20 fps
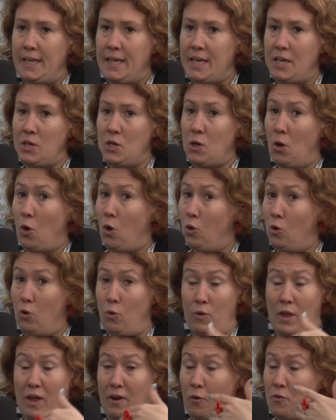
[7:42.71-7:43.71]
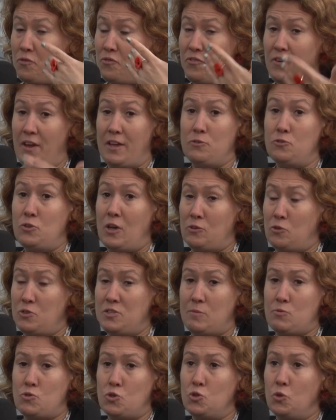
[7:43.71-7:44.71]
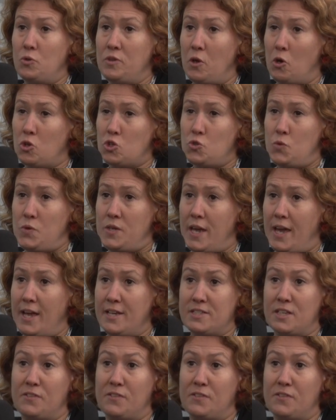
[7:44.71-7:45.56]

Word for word: Et on, a refait un deuxième jeu de données en juillet,